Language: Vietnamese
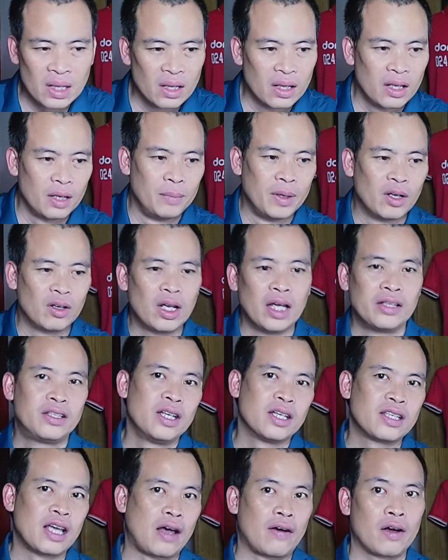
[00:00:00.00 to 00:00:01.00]
Thì mình có thể
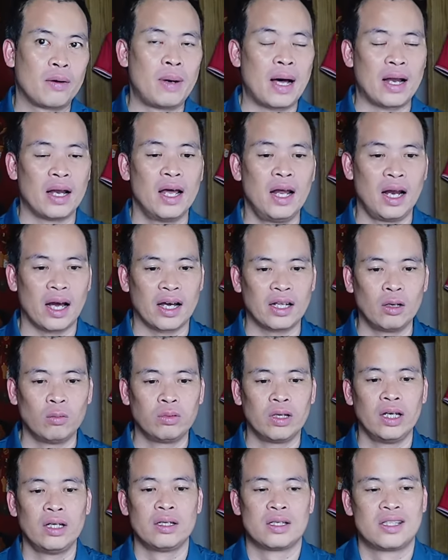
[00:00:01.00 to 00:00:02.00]
chia sẻ với các bạn, đây là cái thông
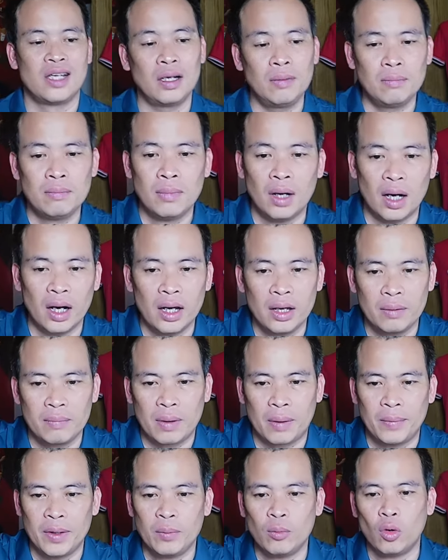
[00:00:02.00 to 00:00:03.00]
tin rất mới
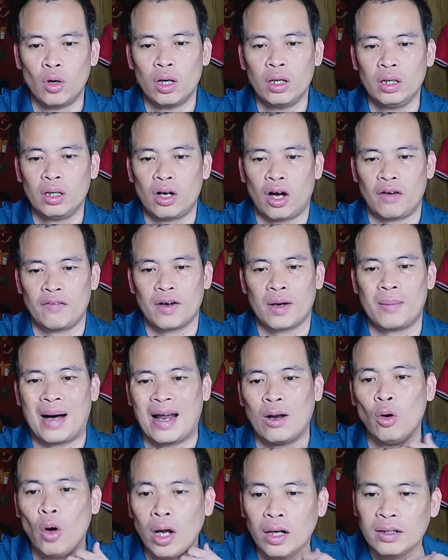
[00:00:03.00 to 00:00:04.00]
mà mình muốn nói với các bạn
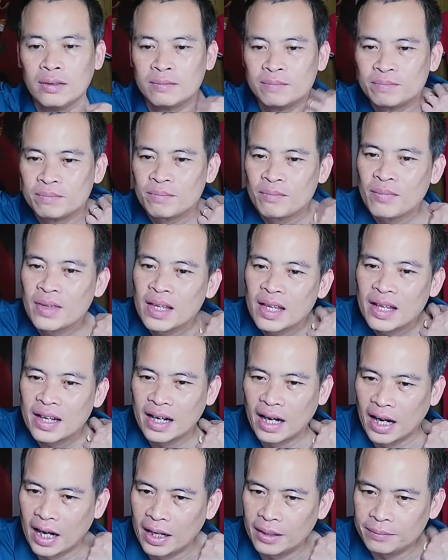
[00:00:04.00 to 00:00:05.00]
luôn.
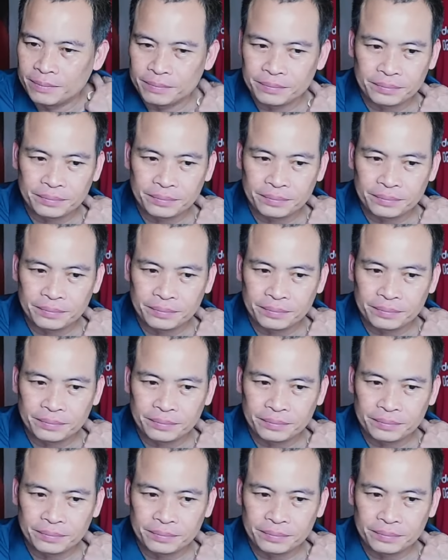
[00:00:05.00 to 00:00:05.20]
Đó.